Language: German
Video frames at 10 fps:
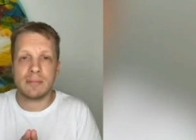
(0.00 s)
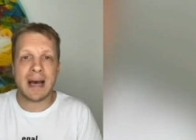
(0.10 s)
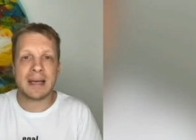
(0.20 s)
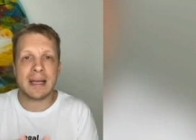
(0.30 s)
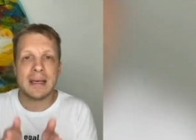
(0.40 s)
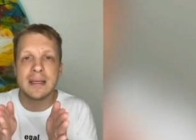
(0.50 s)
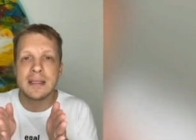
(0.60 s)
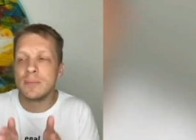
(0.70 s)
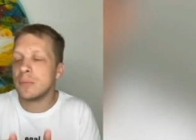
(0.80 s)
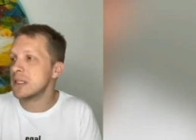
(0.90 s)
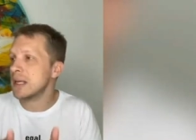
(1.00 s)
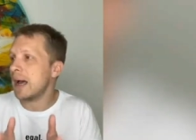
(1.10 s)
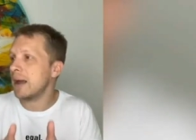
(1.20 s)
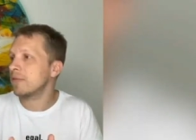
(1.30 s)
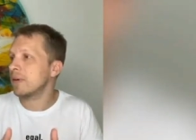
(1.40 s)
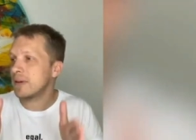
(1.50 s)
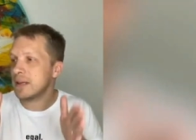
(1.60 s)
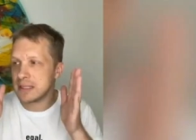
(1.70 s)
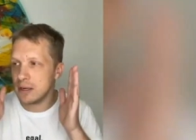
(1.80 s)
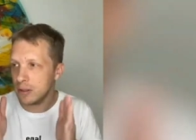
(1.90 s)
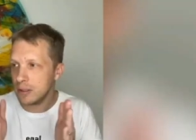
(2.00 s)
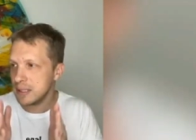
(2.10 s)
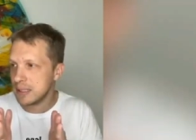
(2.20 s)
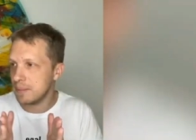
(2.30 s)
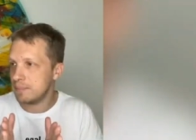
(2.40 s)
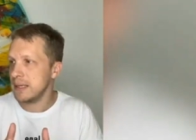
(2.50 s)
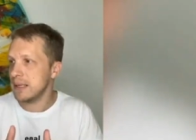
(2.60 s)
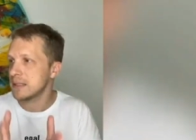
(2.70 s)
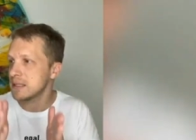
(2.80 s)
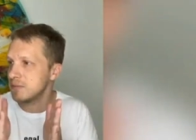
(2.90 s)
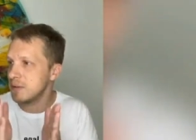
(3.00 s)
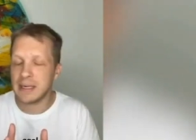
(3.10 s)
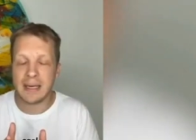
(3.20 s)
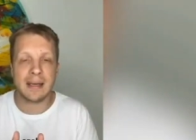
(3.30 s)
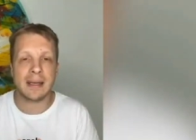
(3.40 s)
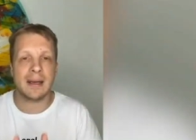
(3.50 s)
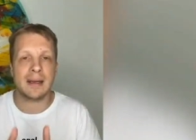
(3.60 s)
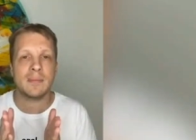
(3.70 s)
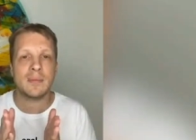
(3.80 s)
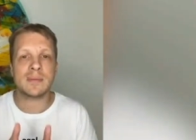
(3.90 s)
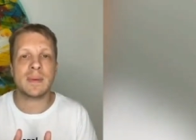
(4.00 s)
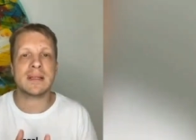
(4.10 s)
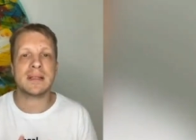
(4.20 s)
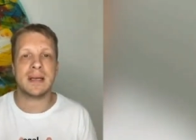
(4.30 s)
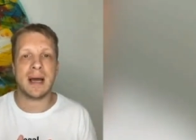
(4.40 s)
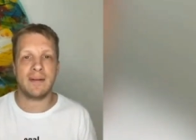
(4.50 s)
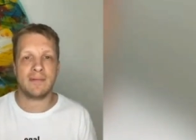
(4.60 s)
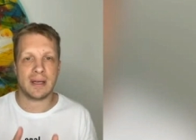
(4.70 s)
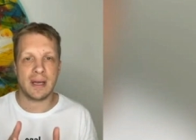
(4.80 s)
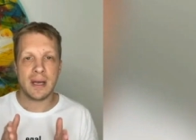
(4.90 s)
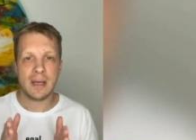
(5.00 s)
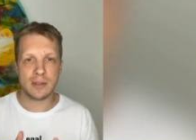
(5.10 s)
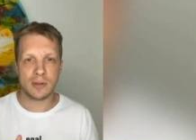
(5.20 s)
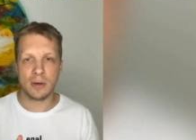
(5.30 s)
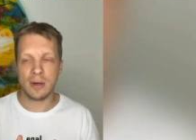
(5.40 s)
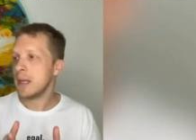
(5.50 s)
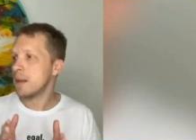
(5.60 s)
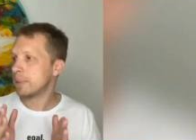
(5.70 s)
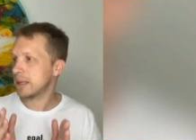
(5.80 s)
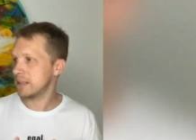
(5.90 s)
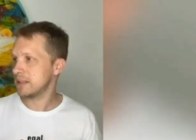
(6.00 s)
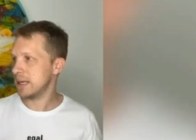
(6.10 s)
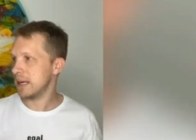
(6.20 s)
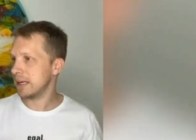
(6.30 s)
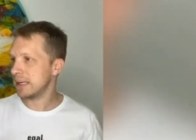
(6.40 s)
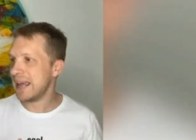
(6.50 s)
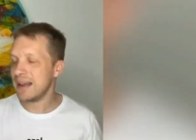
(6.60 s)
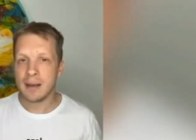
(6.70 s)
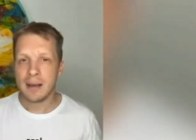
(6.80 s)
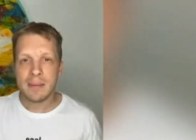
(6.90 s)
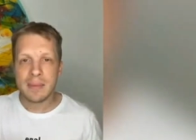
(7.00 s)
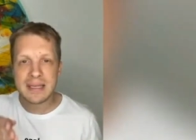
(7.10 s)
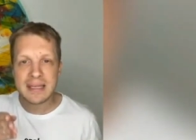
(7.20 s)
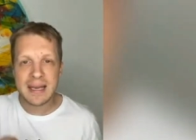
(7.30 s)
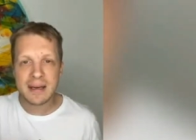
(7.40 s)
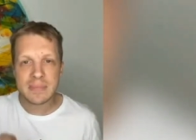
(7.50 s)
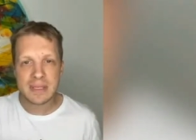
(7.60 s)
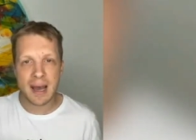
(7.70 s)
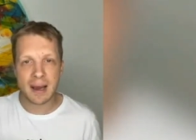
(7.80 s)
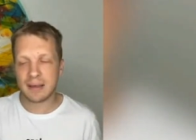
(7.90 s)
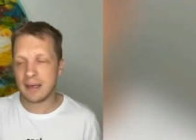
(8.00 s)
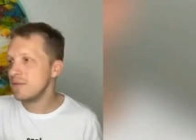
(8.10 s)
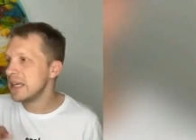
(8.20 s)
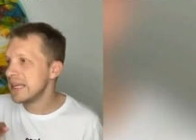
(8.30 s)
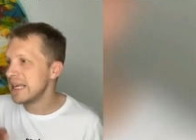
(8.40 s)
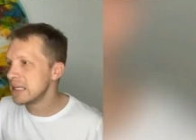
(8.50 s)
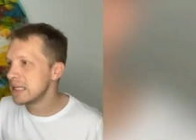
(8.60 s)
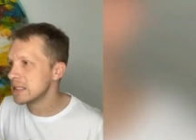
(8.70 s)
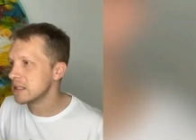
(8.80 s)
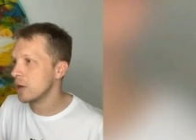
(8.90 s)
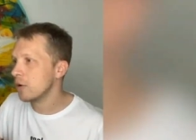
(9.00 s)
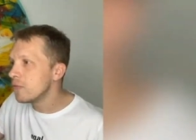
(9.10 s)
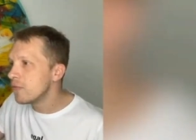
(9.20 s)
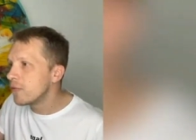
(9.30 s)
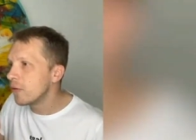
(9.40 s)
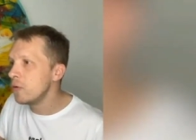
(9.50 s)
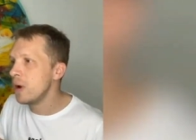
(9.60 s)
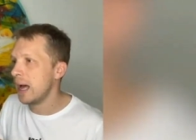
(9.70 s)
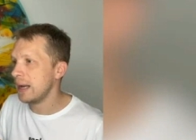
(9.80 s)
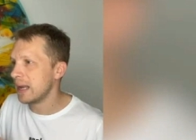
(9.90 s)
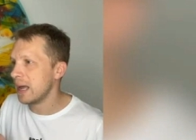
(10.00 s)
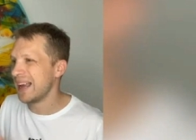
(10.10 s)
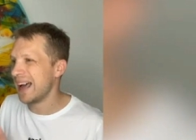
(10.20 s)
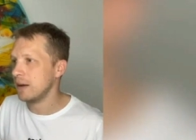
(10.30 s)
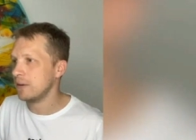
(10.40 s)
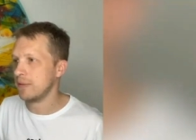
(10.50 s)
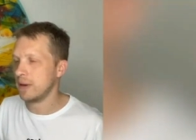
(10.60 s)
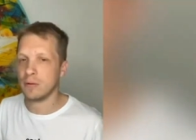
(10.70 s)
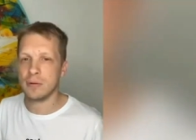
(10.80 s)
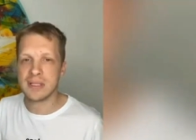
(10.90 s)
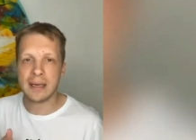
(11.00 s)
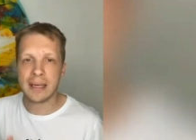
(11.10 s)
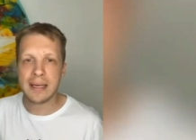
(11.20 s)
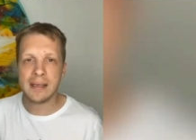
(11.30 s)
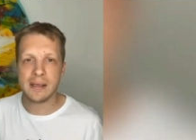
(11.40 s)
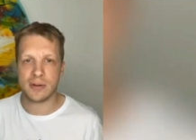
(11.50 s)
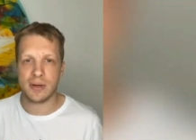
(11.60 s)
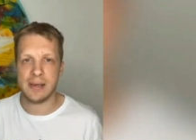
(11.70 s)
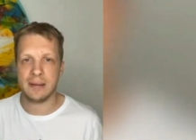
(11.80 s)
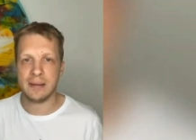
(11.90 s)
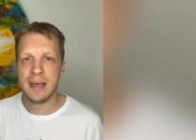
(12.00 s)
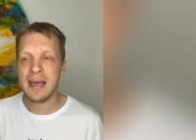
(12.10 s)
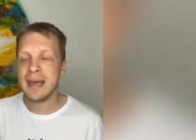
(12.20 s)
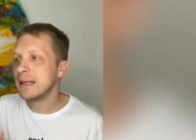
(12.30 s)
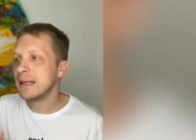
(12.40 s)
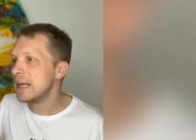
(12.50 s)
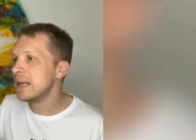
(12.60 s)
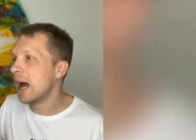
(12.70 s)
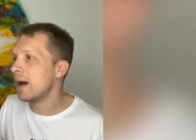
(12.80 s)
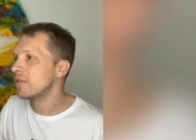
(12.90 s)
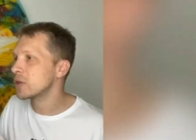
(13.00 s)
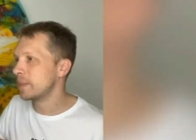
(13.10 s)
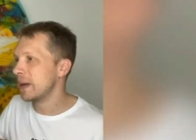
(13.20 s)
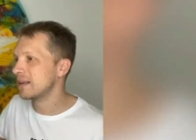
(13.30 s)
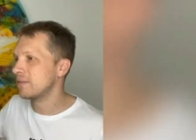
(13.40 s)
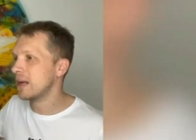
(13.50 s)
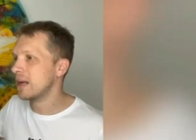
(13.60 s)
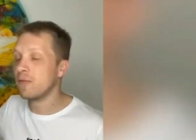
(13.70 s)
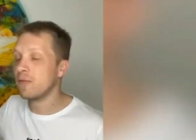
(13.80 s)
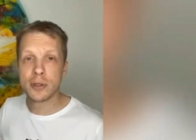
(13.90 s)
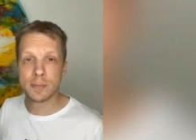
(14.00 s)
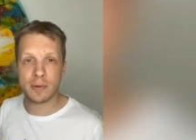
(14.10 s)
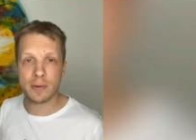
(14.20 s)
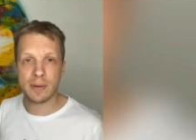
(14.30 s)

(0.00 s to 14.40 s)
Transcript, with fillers: macht, denn es muss einfach, wenn es die Leute nicht kapieren, das ist wie mit kleinen Kindern, da muss man es denen einfach so präsentieren. Denn mit jedem Tag, den wir jetzt früher damit anfangen, uns an Regeln zu halten, den haben wir später wieder Vorsprung.